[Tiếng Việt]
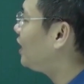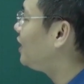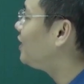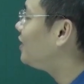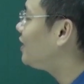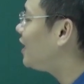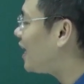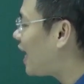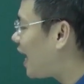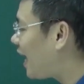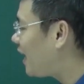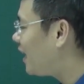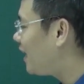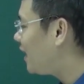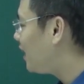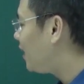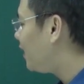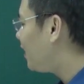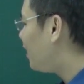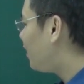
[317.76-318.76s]
thị như thế này
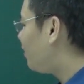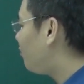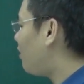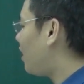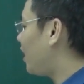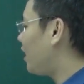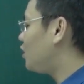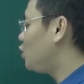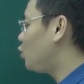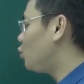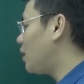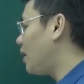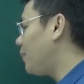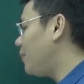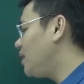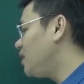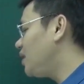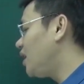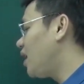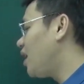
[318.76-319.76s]
và cái trục
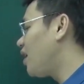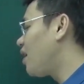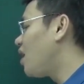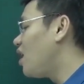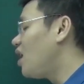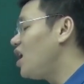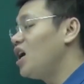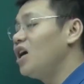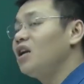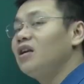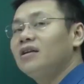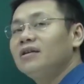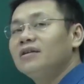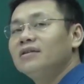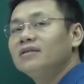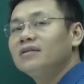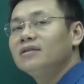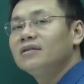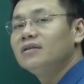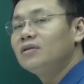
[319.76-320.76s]
này bây giờ là r lớn
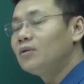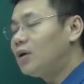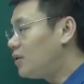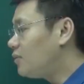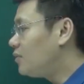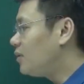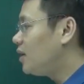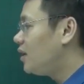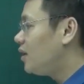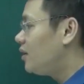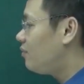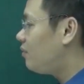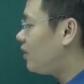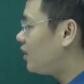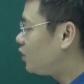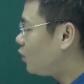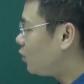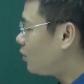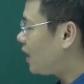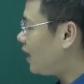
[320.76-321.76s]
đúng không
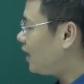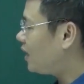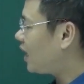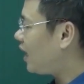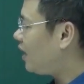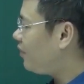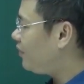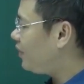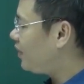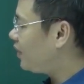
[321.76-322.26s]
và chỗ này thay